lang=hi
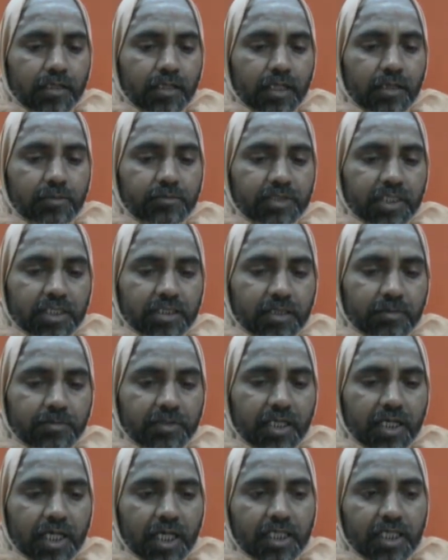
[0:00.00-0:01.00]
क्रम से सब
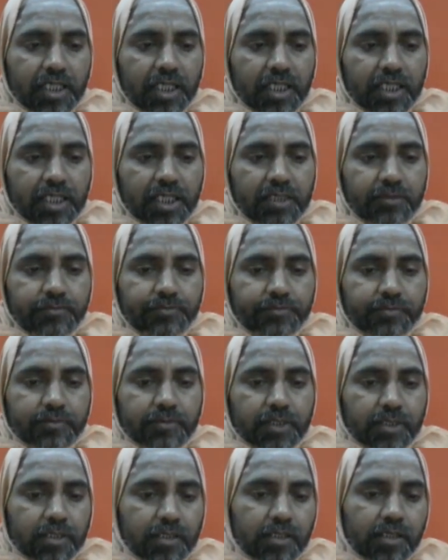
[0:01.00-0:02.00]
दिखा दिए थे
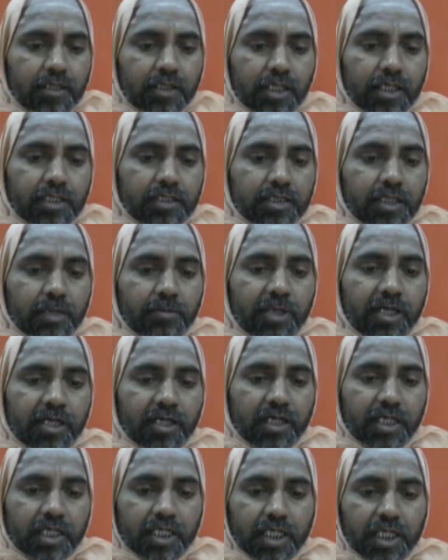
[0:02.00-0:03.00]
किससे
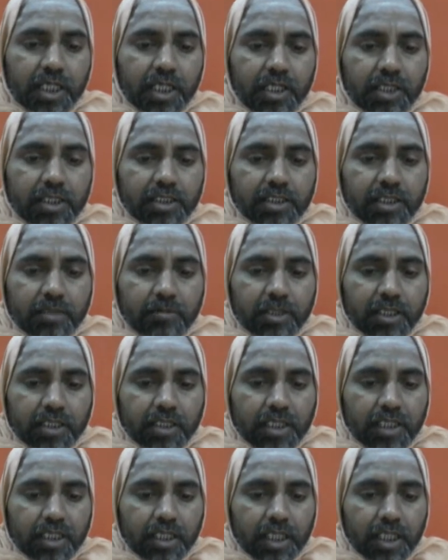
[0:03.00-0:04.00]
बढ़कर के इससे
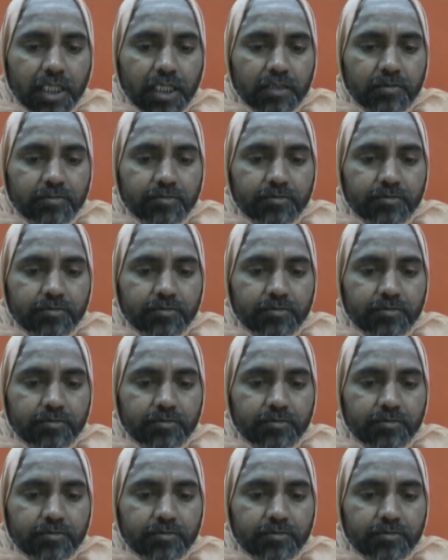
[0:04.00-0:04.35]
बढ़कर के